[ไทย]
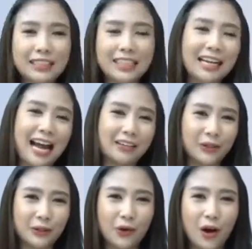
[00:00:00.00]
การ
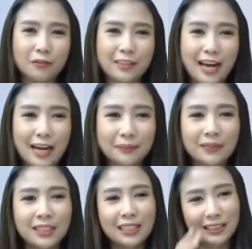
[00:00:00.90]
โดยครูออฟนะคะ
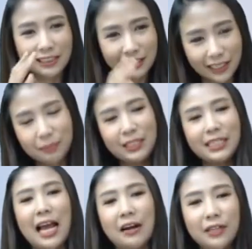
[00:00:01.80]
คลิป
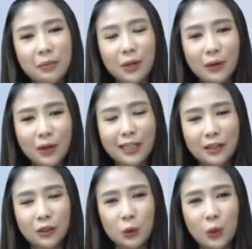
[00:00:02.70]
ที่แล้วเนี่ยพวกเราก็เรี
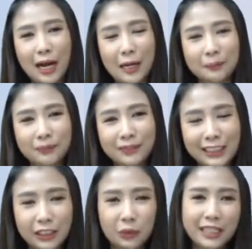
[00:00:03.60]
ยนรู้ว่า
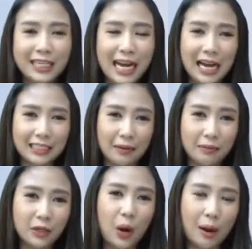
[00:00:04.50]
จิตวิทยาเนี่ย
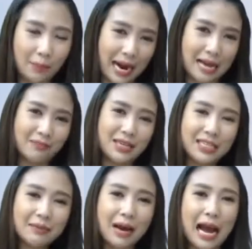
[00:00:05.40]
มีความหมายมี
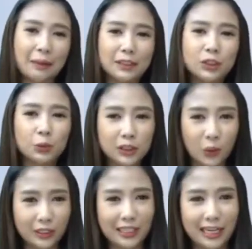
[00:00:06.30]
ที่มามีจุดประส
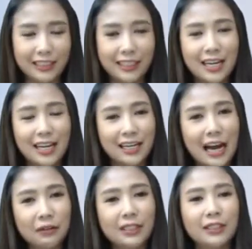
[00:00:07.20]
งค์ยังไง ค
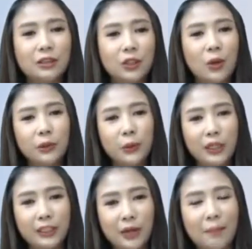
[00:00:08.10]
ราวนี้เราจะทบทว
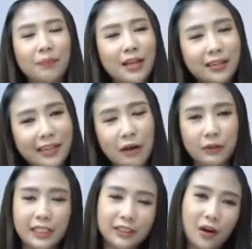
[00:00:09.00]
นเกี่ยวกับแนว
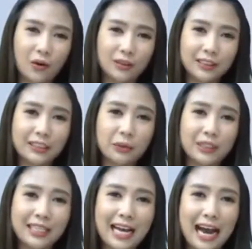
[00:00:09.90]
คิดของจิต
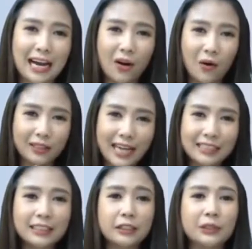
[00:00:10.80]
วิทยาของนัก
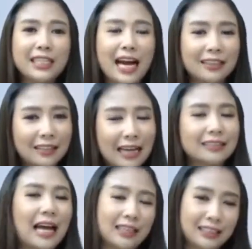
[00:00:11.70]
จิตวิทยา
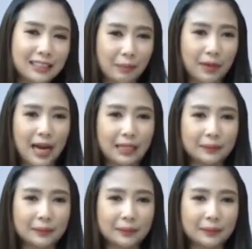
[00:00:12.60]
ต่างๆ ที่สำคัญ